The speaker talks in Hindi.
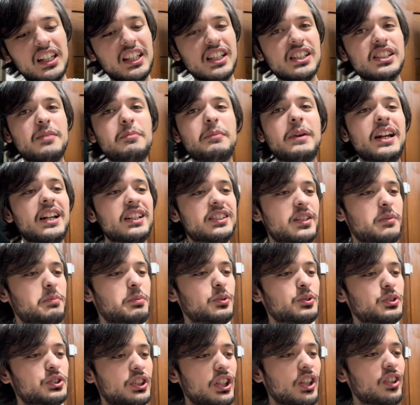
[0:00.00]
के जब मेरे से
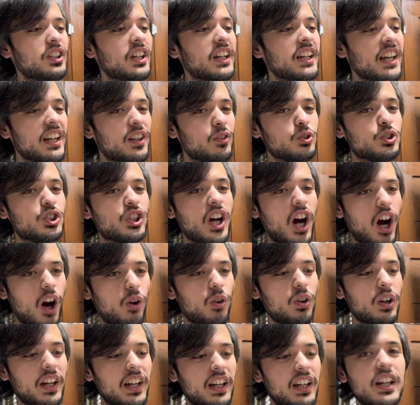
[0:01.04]
पूछती हो ना कि कुछ
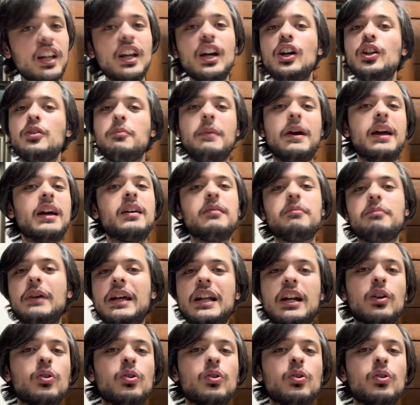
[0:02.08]
खाओगे मैं मेरा